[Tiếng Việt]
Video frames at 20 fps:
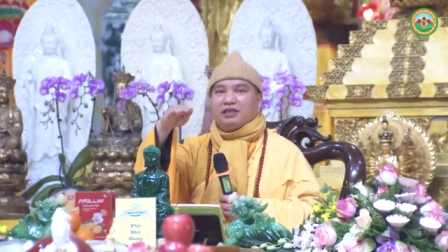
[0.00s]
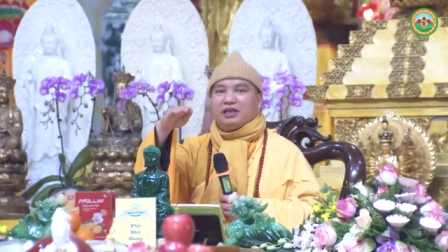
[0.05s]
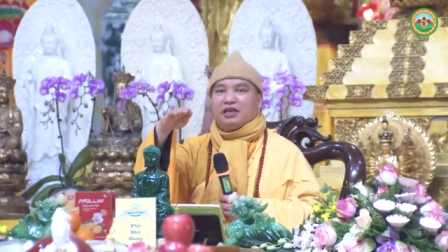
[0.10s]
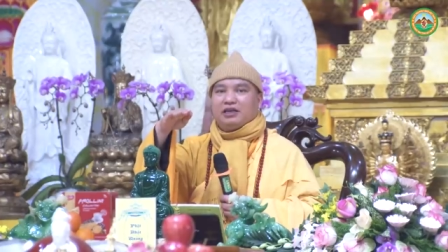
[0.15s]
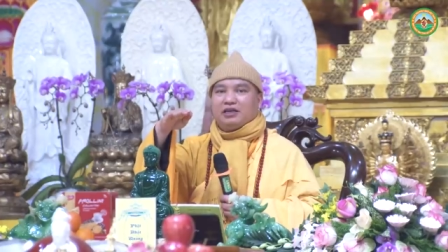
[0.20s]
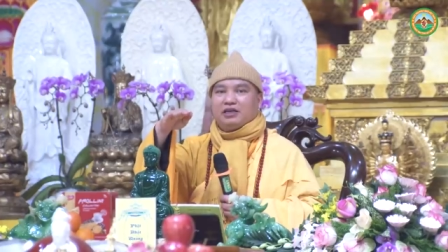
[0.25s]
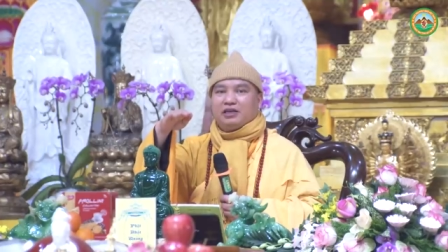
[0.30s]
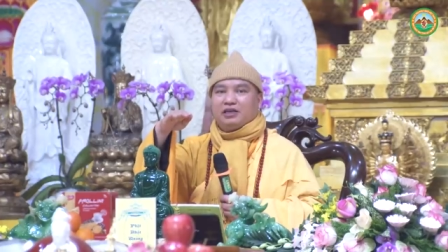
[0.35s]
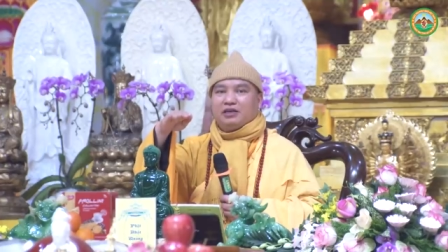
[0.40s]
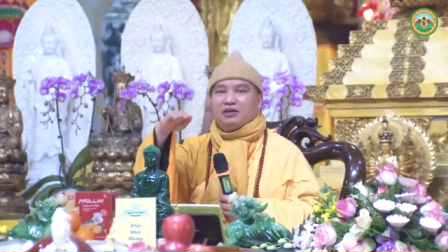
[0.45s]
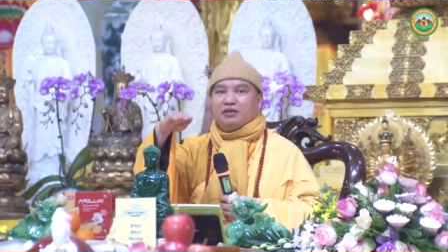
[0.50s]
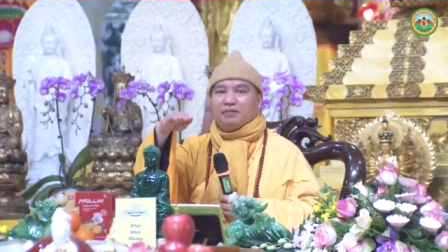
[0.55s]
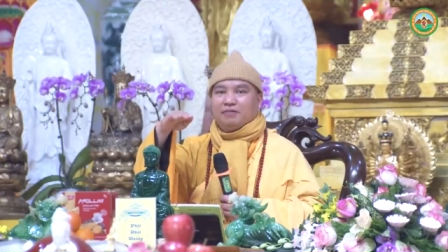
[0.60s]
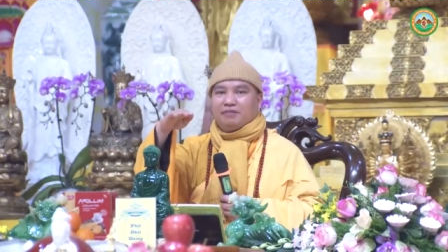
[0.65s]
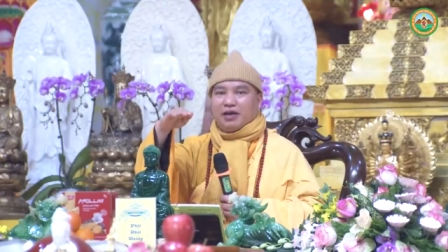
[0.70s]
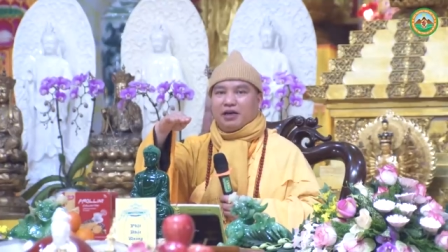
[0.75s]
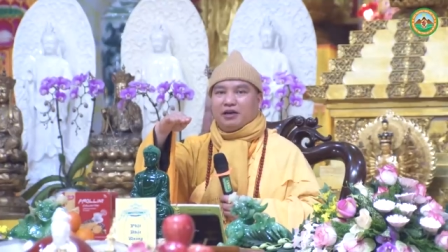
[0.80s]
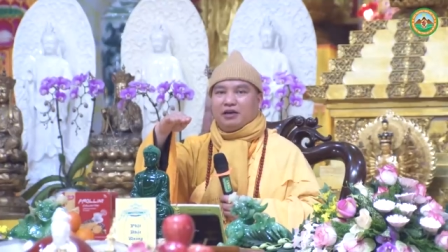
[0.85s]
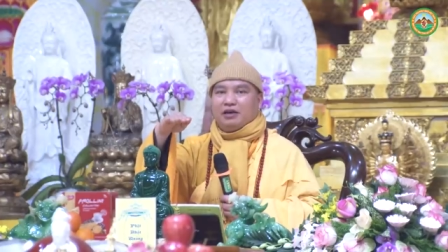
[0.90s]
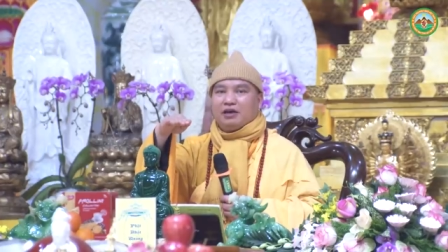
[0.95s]
trên gì
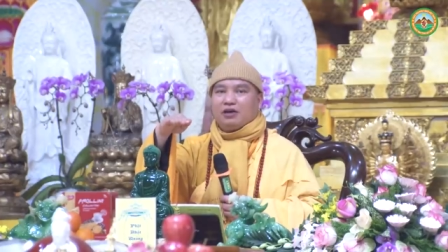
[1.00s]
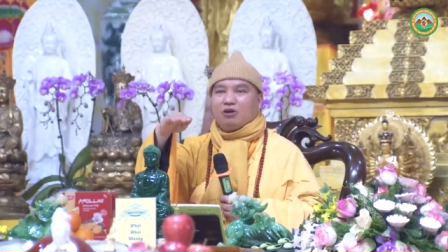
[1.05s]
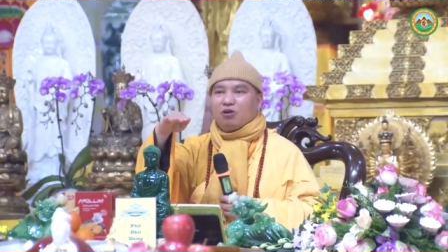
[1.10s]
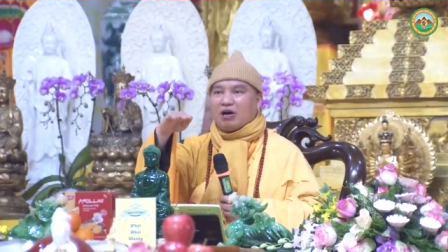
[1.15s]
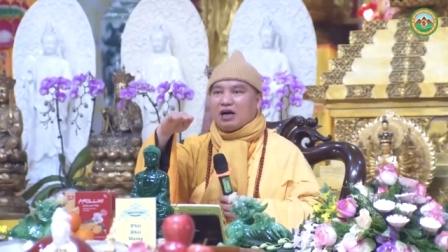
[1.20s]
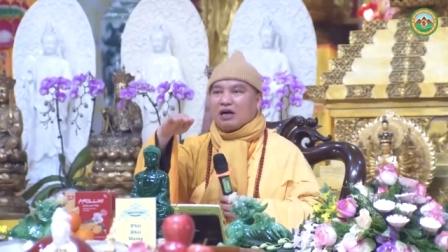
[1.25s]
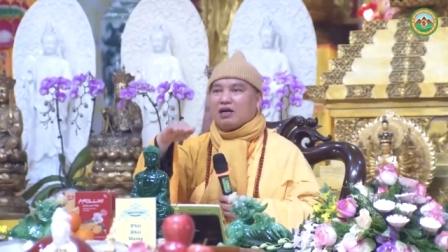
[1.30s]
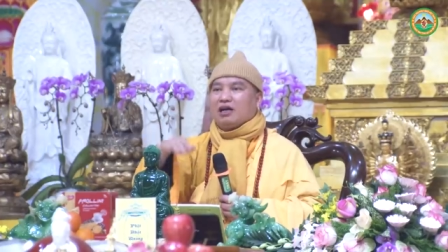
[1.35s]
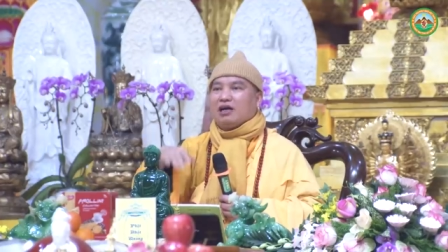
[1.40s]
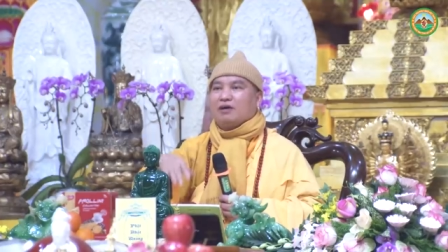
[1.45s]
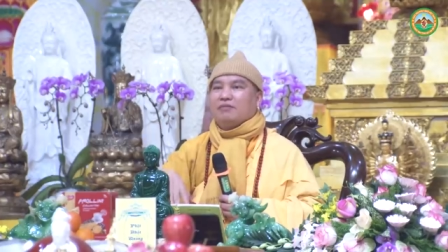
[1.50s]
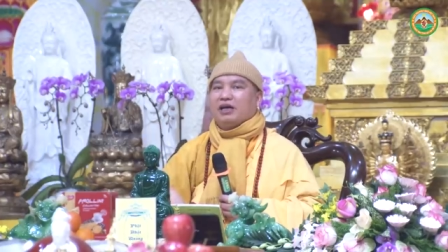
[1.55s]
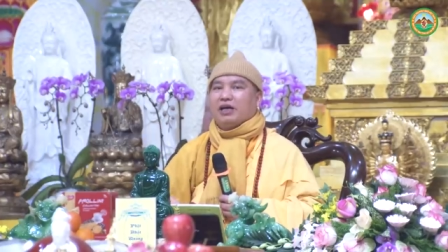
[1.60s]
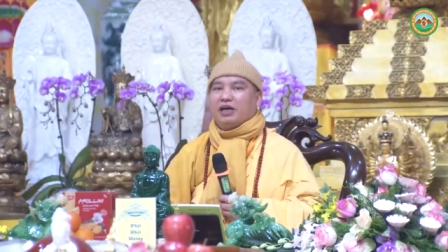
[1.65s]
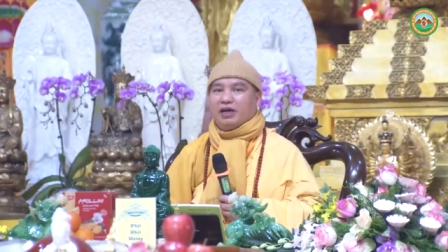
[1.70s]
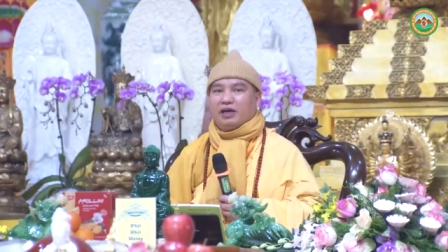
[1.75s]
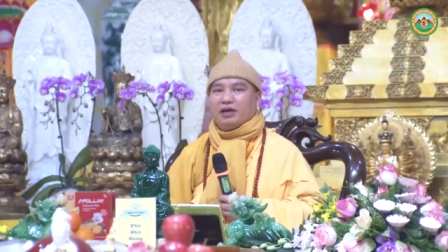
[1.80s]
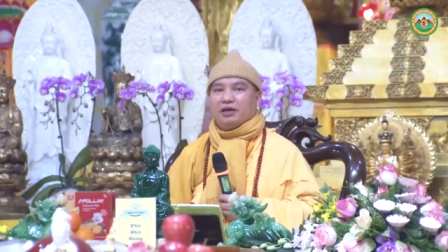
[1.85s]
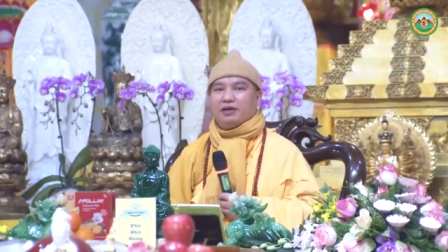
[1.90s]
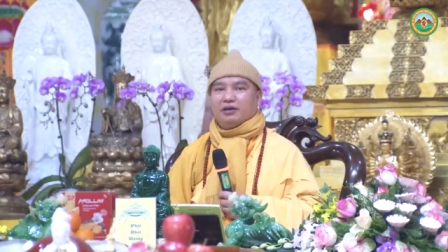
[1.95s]
bể nước hoặc là
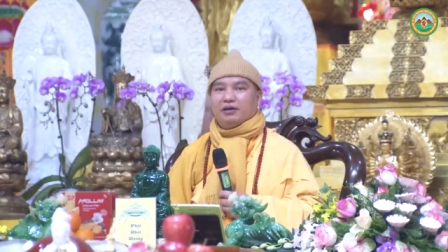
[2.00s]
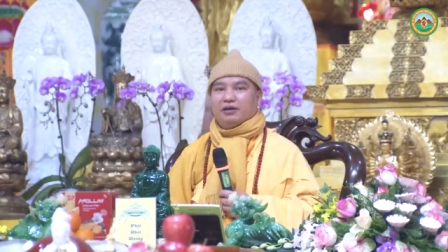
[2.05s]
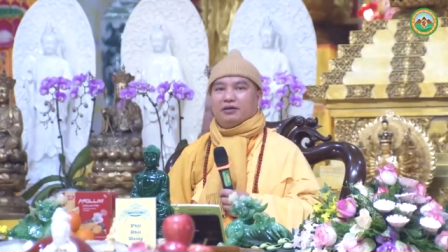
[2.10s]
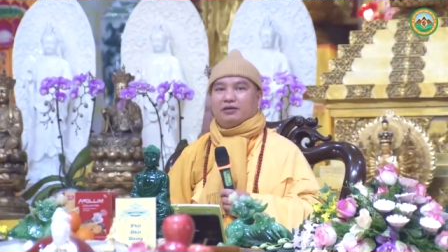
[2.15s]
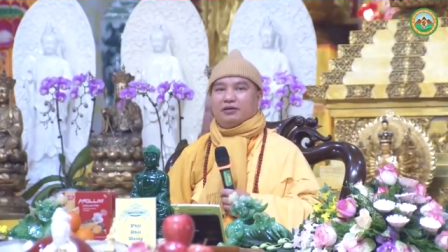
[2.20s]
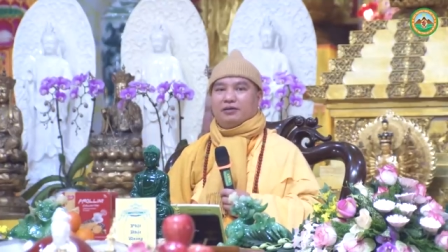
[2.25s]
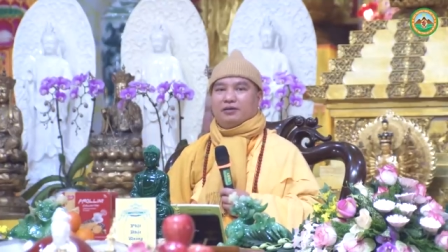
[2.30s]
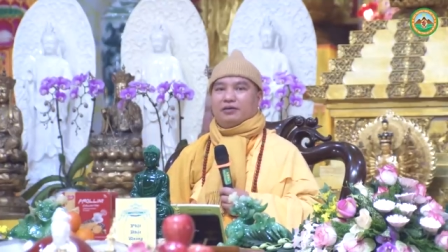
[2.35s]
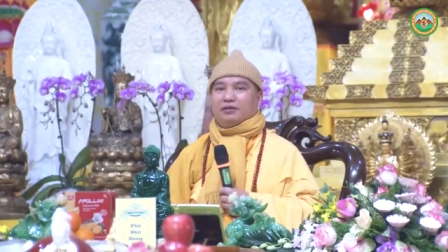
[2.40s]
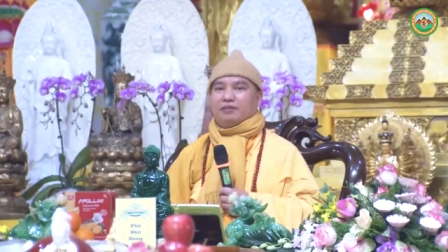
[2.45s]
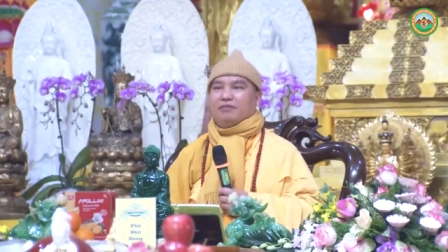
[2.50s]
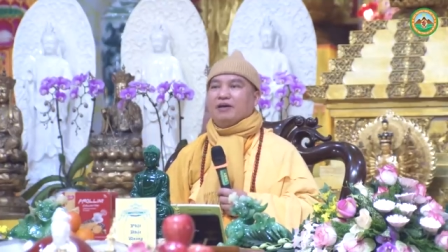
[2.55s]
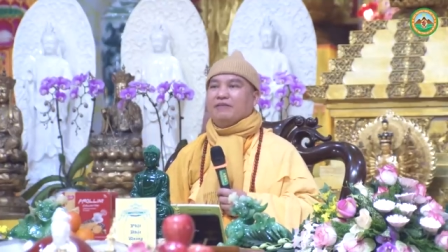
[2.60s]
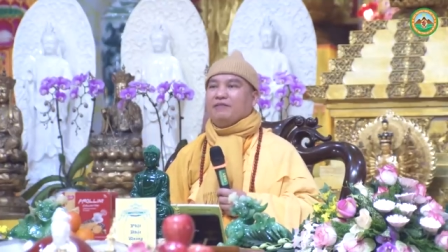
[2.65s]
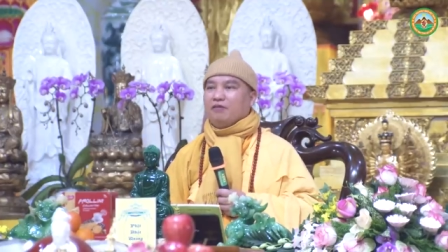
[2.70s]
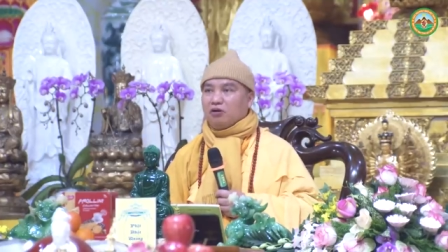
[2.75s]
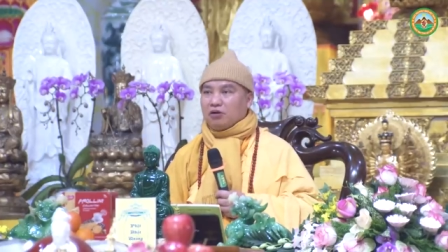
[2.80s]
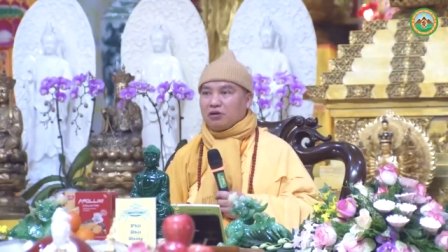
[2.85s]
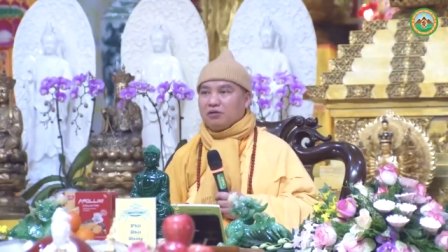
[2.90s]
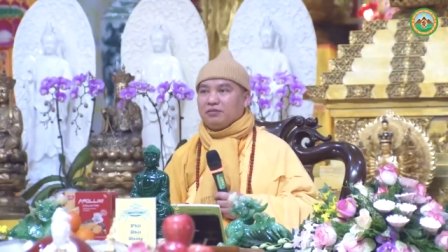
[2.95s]
bể bể
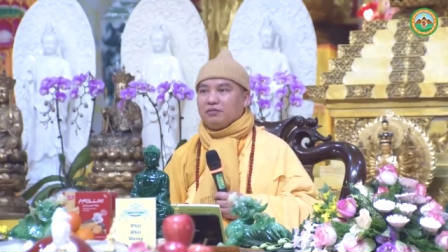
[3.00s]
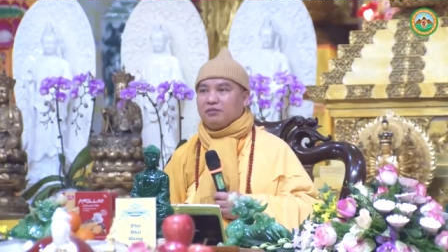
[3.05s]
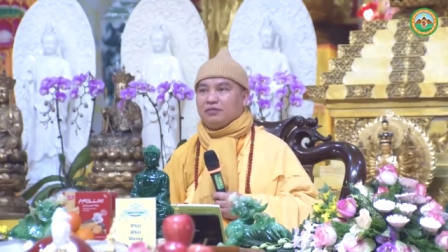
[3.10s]
phốt